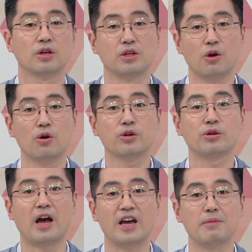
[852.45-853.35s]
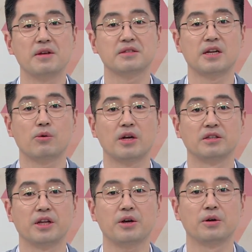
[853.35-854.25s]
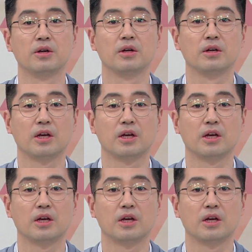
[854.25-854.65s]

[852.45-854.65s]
영어로는 IMS라고 하는데요. 네.